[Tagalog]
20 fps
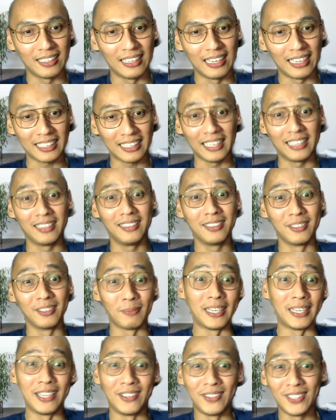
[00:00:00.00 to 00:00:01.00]
Again, nung
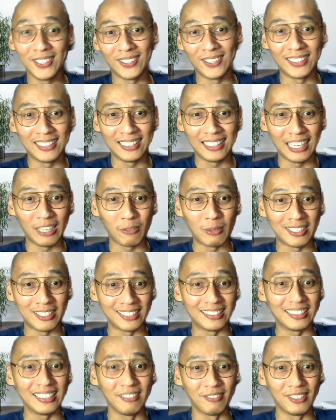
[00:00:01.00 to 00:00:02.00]
panahong yun, I
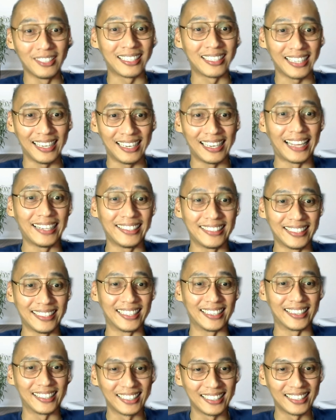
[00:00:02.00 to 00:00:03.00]
wasn't even realizing
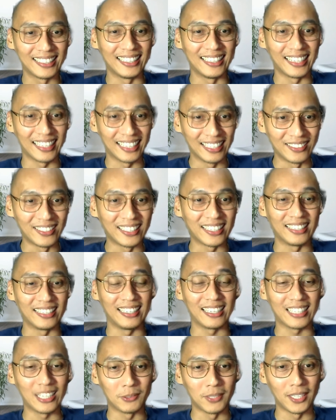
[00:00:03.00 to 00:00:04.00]
it na gano'n ang
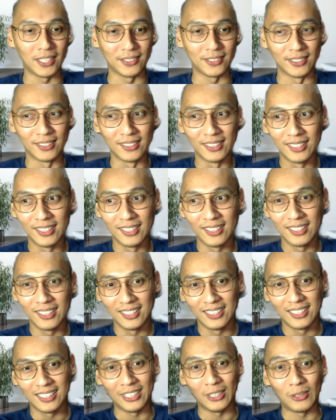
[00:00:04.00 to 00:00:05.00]
ginagawa ko.
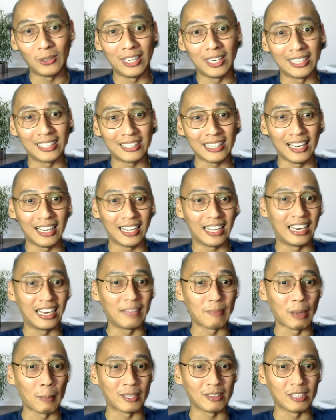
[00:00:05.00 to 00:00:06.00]
Ngayon ko lang talaga na
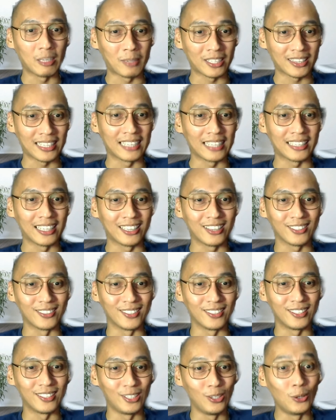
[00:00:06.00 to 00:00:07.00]

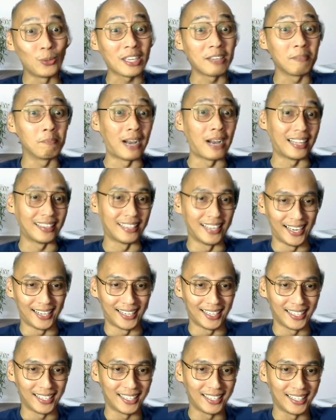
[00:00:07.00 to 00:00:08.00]
napagtatanto, looking back na lang.
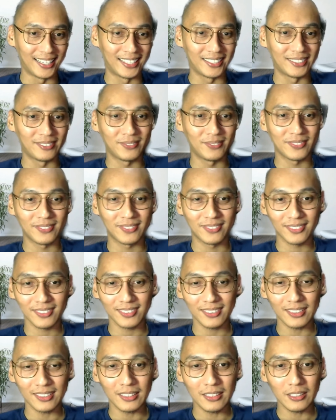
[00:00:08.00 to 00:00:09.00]

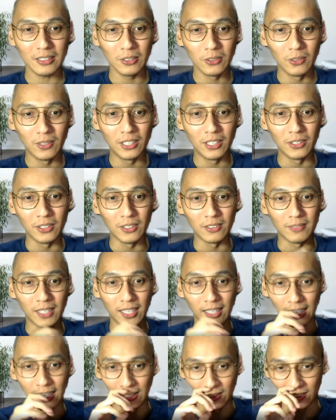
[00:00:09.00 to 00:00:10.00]
Kung ano yung
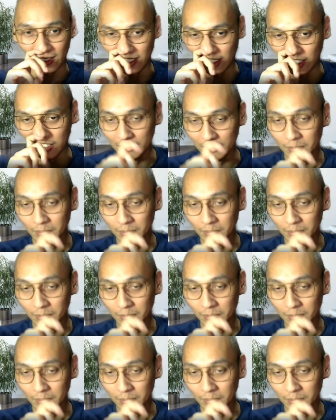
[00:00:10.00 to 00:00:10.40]
mga ano ko nun.